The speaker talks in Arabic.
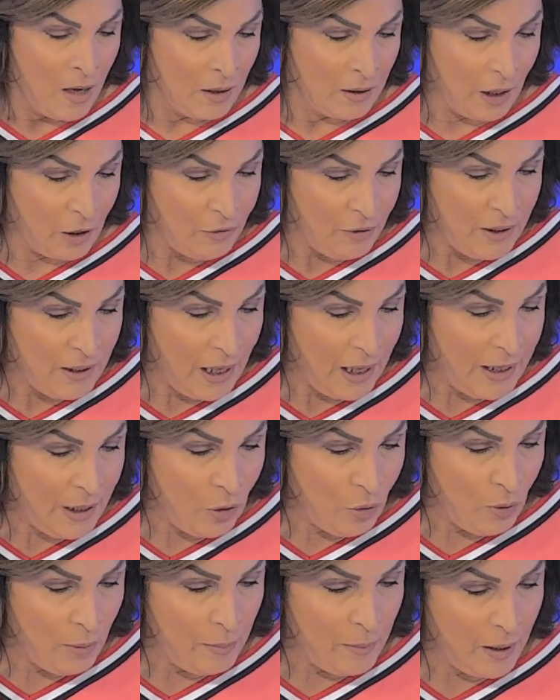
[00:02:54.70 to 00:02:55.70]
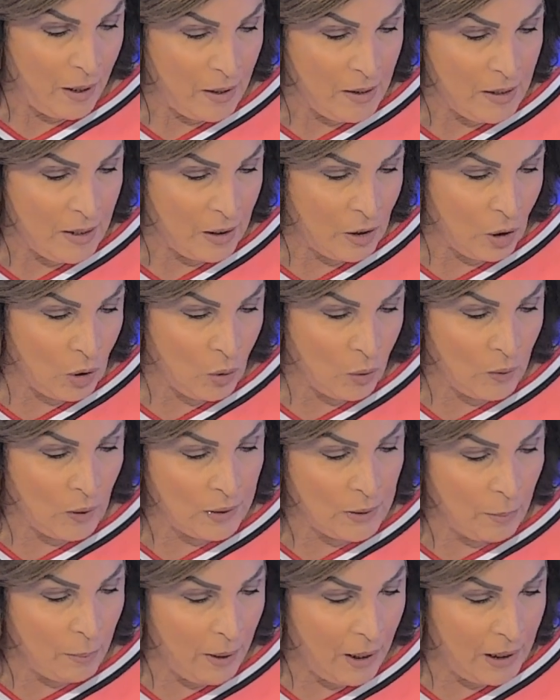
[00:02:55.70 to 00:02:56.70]
ضيفتنا اليوم رئيسة ندوة
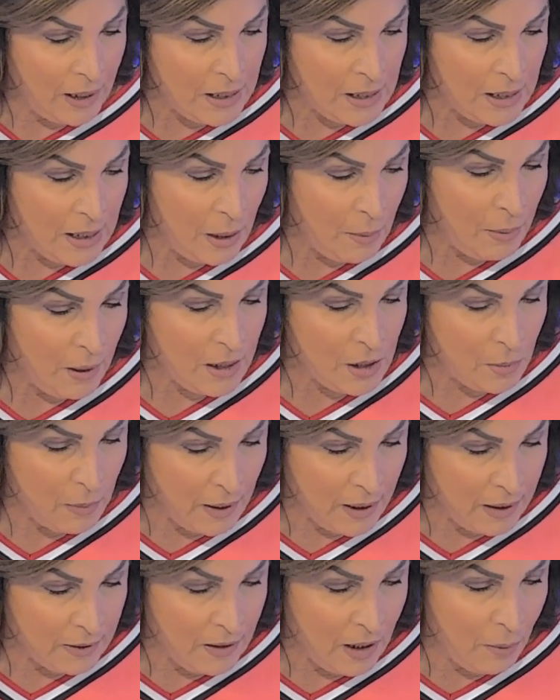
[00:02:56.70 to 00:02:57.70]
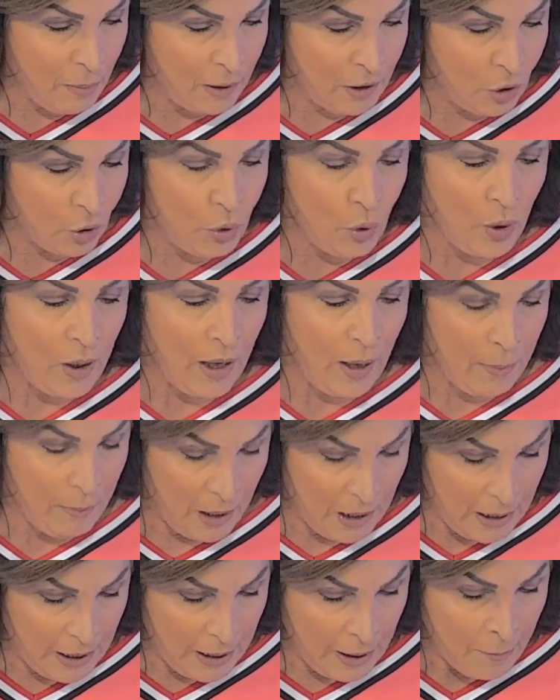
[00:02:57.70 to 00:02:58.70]
أطباء الأسنان بحزب الكتابة الدكتورة
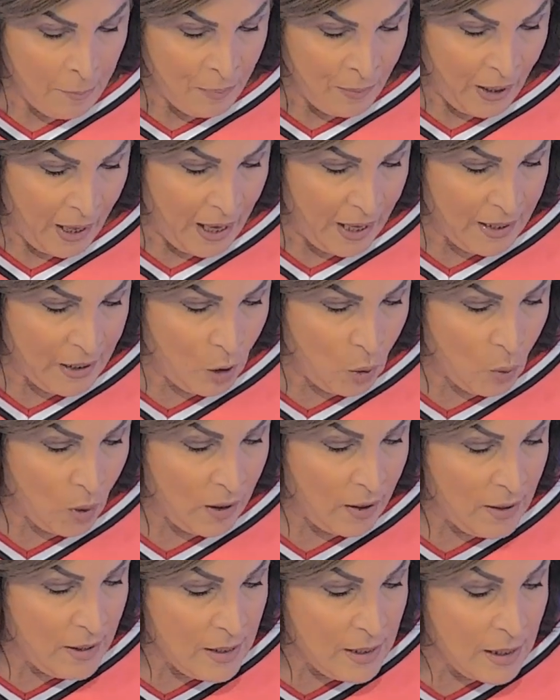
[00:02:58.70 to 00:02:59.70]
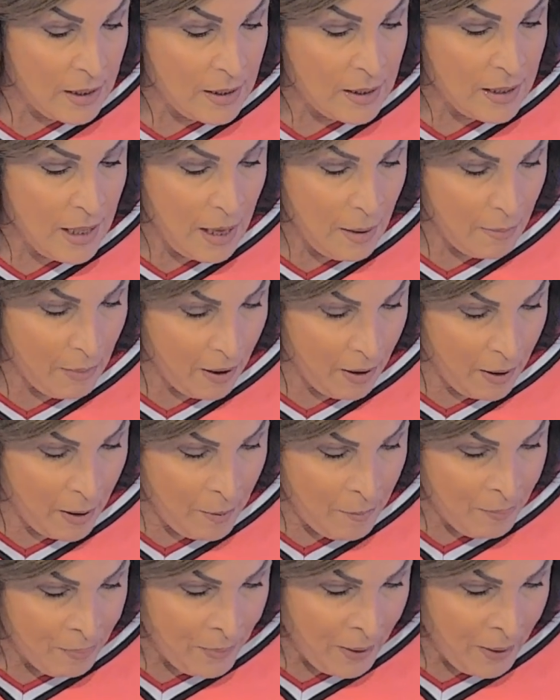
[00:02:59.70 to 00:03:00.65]
أميلي حيك والرئيسة السابقة